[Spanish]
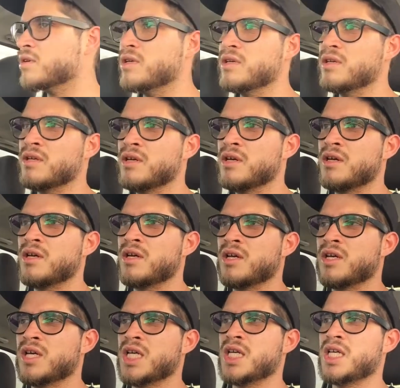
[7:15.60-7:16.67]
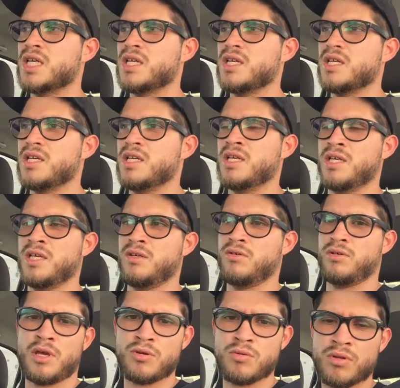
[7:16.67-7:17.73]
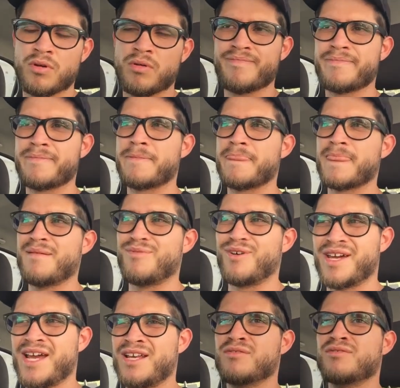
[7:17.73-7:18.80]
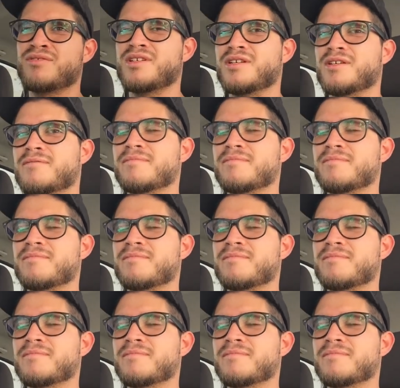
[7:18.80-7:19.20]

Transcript: y, yo te ayudo. Porque eso sí,